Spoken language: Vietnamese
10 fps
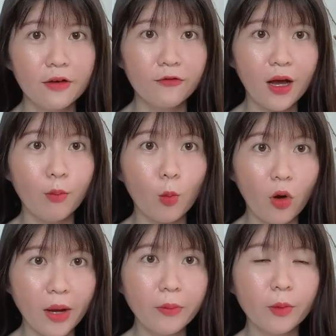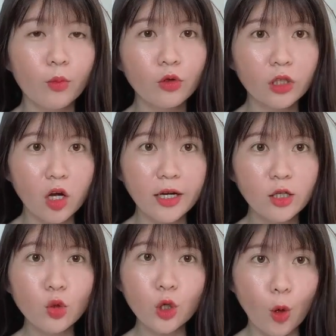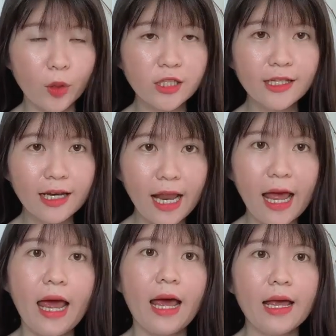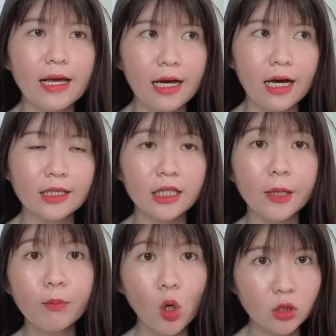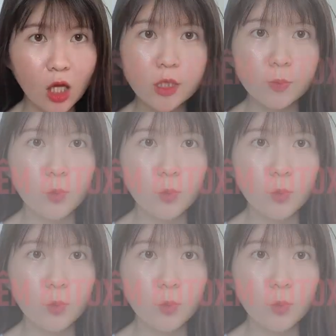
và một loại mình muốn nói đến cuối cùng đó chính là uh, ờ, tiêm botox